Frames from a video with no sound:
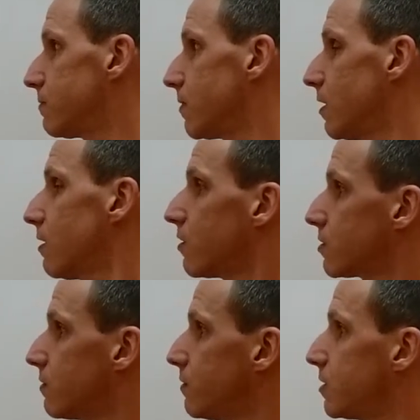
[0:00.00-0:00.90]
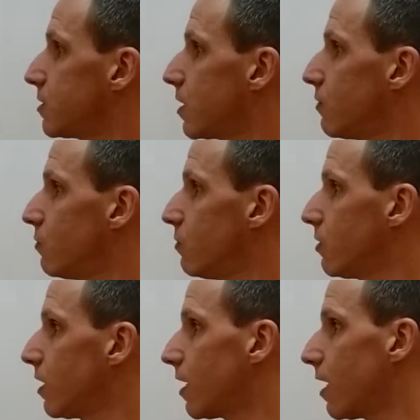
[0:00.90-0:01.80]
Ja, außerdem ist es eine
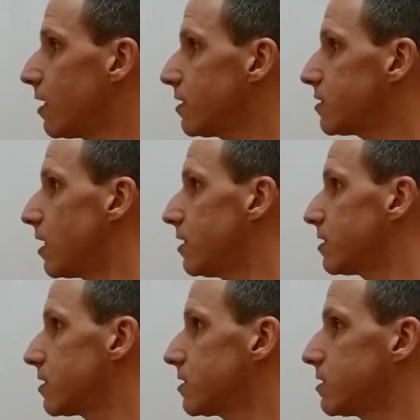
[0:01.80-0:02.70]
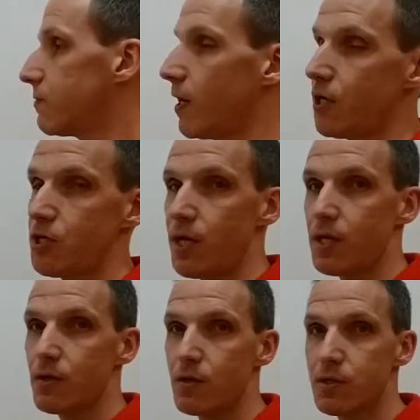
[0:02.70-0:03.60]
ungerade Zahl, das heißt 2
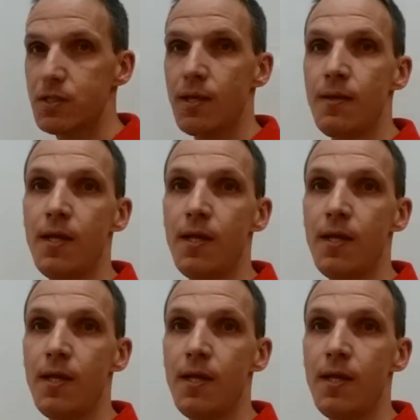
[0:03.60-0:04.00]
scheidet aus.